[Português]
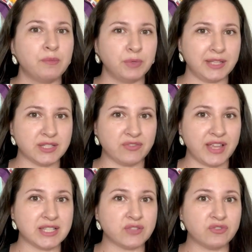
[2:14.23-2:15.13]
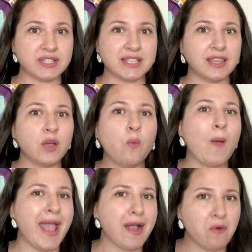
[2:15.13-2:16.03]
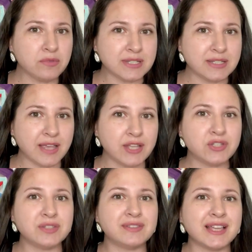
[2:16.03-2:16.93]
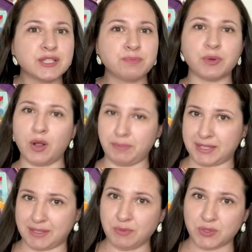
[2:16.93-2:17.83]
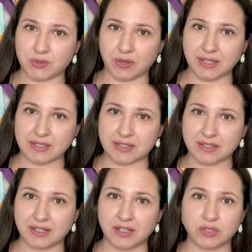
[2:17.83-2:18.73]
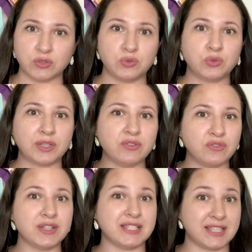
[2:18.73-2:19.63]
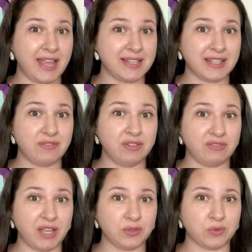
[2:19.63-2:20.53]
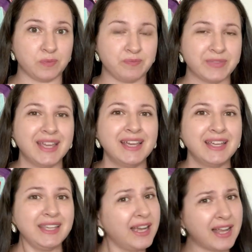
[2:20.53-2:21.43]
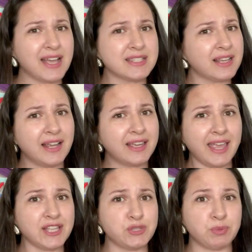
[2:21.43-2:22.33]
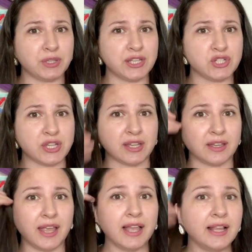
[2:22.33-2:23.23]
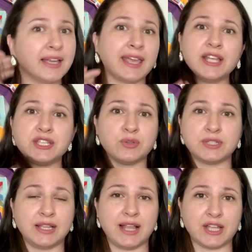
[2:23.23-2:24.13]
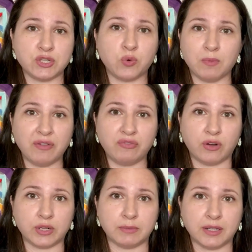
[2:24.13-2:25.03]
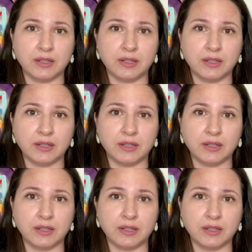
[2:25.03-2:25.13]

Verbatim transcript: Muitas vezes você não é consciente das próprias emoções, do que você está vivendo. E a casa ela quer te proteger, ela quer te auxiliar de alguma forma.